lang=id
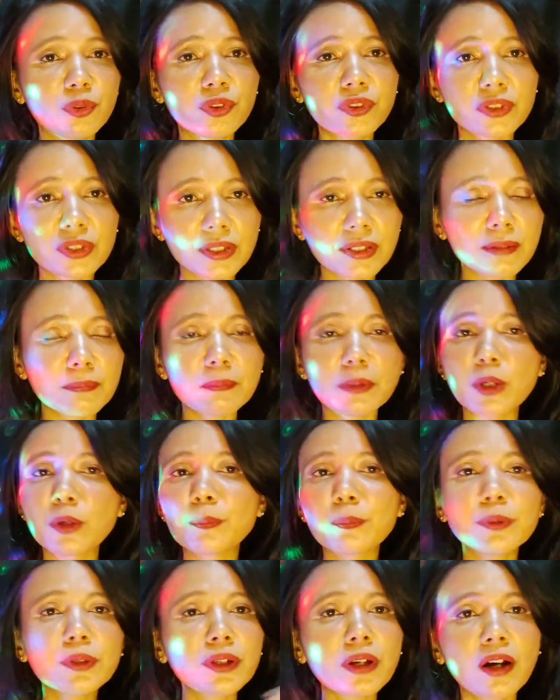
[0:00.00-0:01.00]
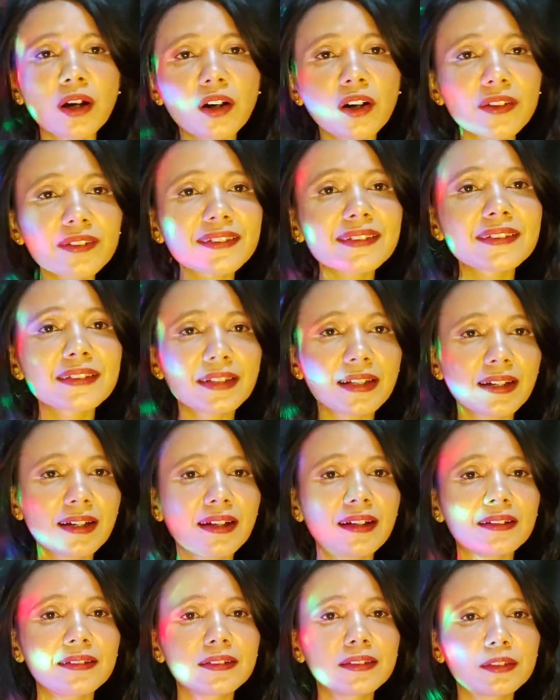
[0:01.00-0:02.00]
user maupun
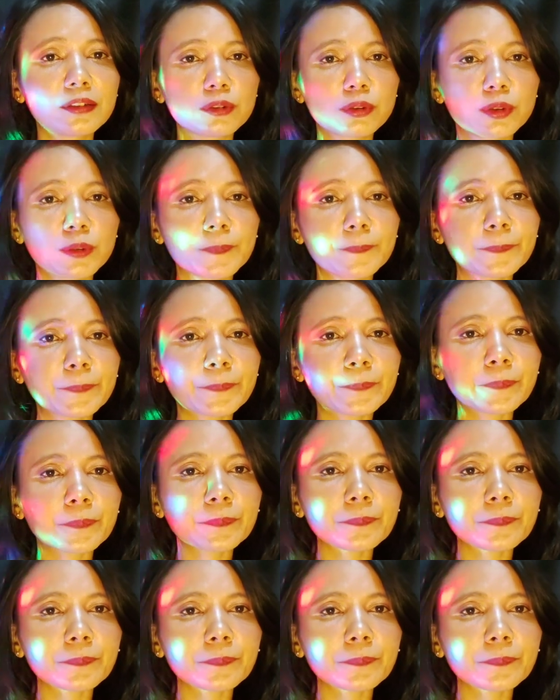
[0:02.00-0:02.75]
hostnya gitu